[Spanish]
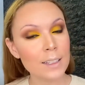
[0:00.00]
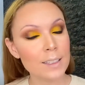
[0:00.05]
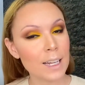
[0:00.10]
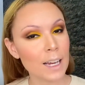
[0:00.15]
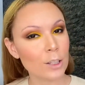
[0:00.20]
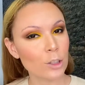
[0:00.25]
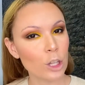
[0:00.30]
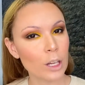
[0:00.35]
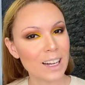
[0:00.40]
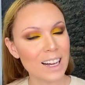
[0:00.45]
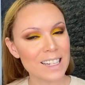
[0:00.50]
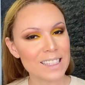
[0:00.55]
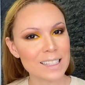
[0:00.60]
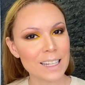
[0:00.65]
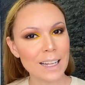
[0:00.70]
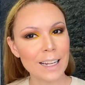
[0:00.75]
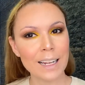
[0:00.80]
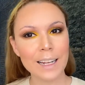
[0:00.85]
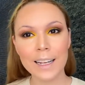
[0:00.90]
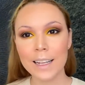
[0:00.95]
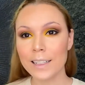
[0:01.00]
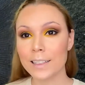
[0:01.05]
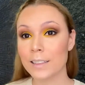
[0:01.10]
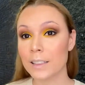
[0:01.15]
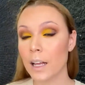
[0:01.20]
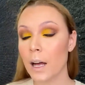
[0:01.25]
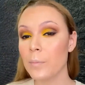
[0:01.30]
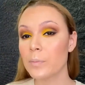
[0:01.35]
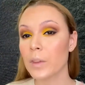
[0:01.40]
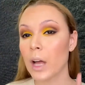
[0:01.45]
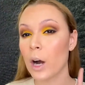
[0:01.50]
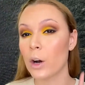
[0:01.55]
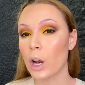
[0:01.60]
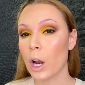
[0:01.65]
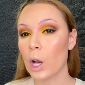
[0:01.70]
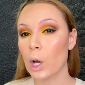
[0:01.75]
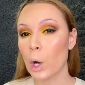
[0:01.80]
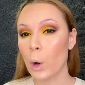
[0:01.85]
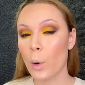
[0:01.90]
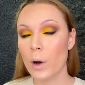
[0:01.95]
estoy casi lista. Ahora
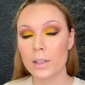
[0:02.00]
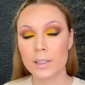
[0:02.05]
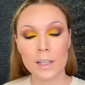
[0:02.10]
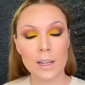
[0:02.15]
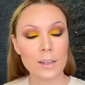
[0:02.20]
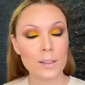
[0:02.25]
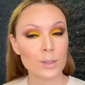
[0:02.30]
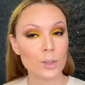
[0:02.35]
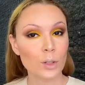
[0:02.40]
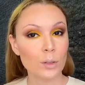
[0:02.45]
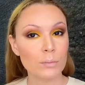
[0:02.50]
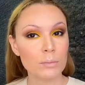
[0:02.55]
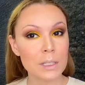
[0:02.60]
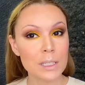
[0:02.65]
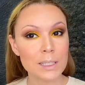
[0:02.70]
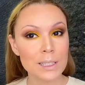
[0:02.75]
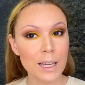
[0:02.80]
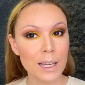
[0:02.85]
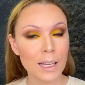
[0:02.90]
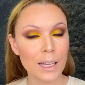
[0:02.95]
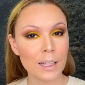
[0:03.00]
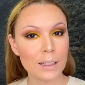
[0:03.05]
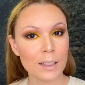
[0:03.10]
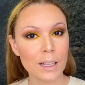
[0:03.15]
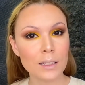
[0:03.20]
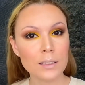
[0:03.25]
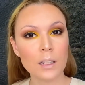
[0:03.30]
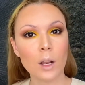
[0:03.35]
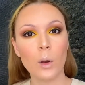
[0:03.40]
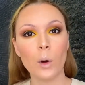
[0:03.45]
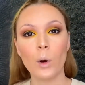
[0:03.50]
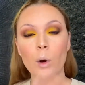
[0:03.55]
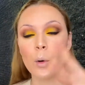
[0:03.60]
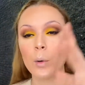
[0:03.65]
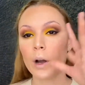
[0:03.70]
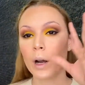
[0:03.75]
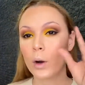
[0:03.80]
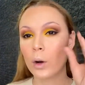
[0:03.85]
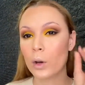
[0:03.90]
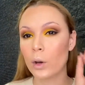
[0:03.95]
lo que voy a hacer son mis cejitas, luego
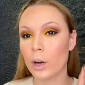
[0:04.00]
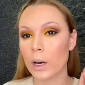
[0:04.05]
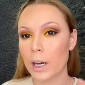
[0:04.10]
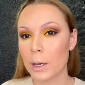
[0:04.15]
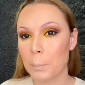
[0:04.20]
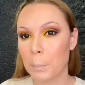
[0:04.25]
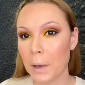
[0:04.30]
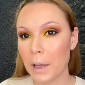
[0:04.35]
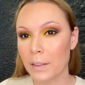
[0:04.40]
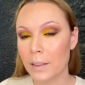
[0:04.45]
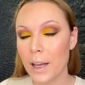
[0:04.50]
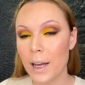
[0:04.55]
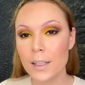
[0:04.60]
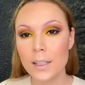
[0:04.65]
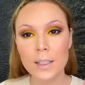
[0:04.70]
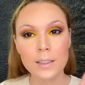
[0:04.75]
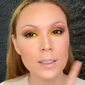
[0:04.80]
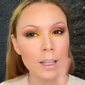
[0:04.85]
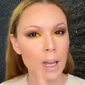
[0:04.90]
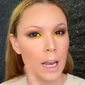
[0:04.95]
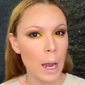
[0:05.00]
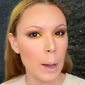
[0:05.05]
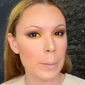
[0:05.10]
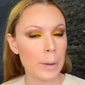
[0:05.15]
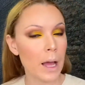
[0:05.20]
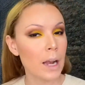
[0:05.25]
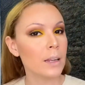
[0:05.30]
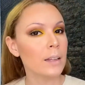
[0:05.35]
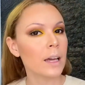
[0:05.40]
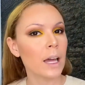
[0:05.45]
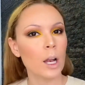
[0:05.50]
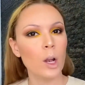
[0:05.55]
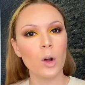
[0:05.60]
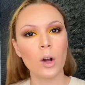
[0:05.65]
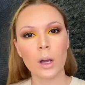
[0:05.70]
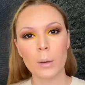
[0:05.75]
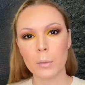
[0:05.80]
voy a colocar pestañas y labial, que es lo que me